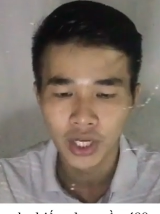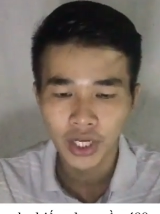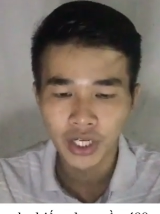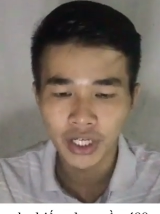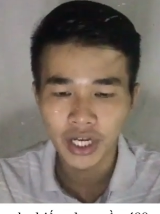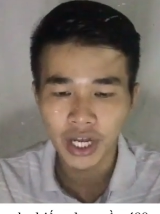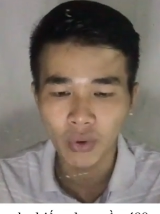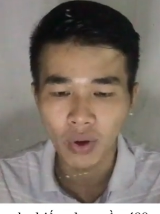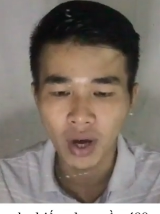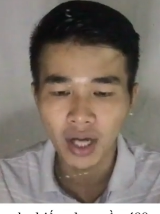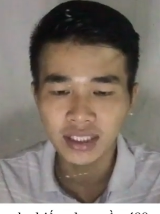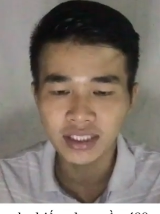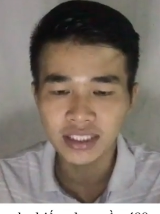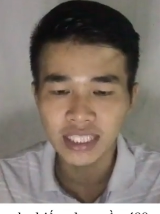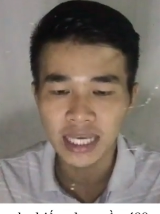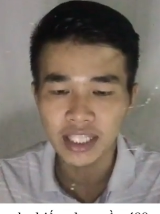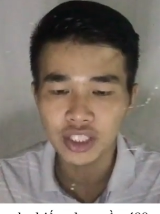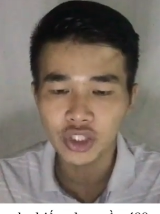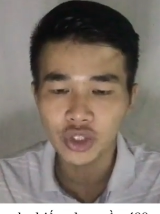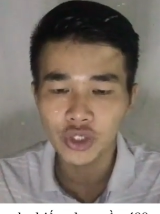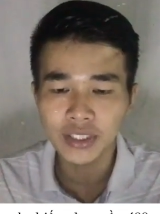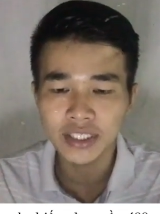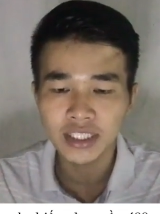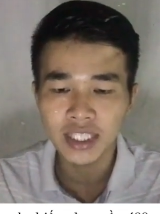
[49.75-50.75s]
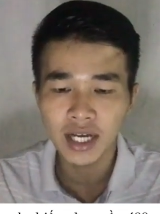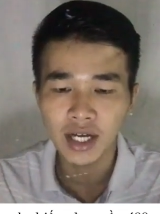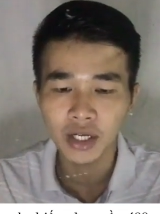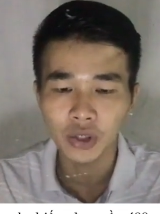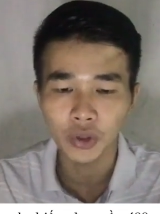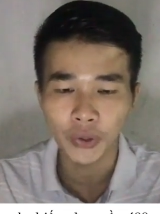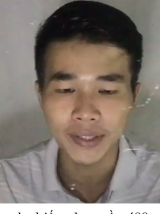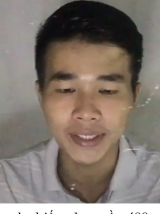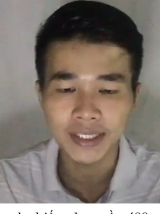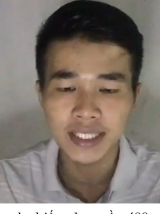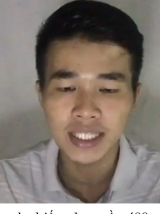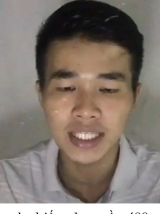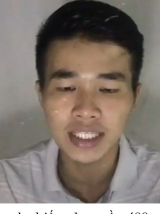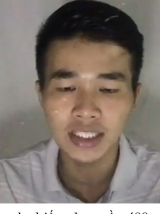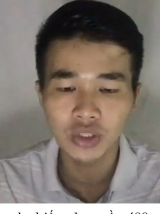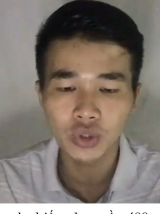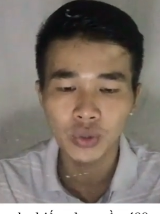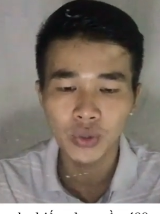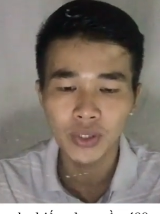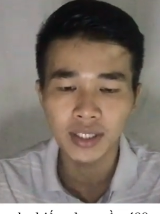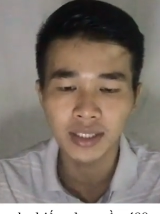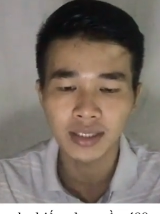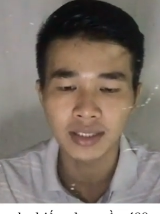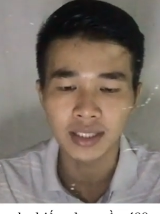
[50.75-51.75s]
đều ở xã Duy Sơn, huyện Duy
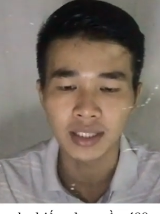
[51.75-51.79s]
Xuyên,